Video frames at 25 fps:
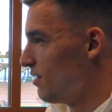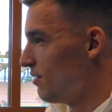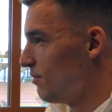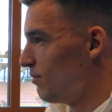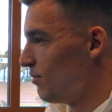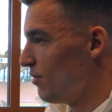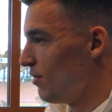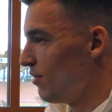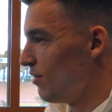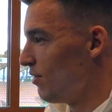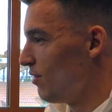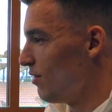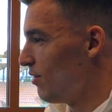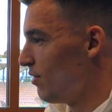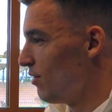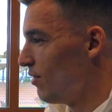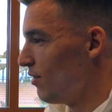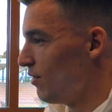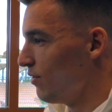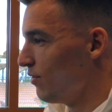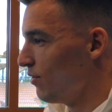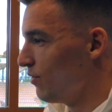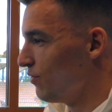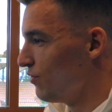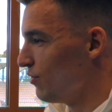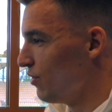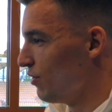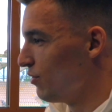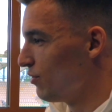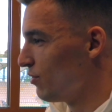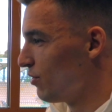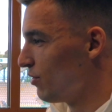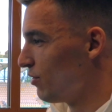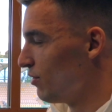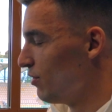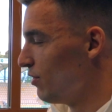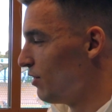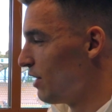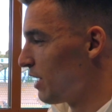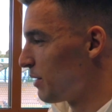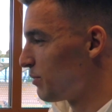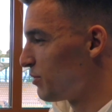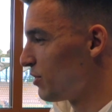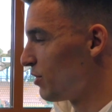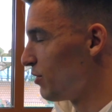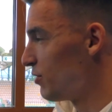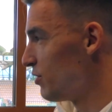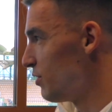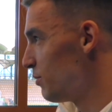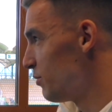bo wziąć od, jak
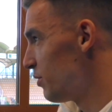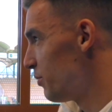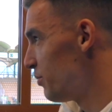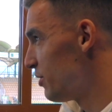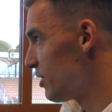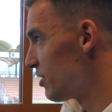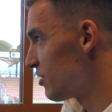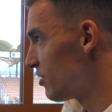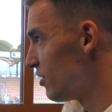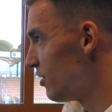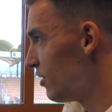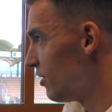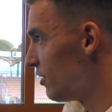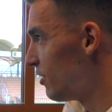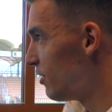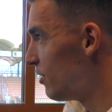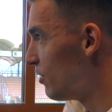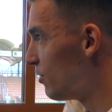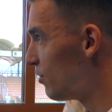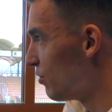przechodzimy do pierwszej ligi,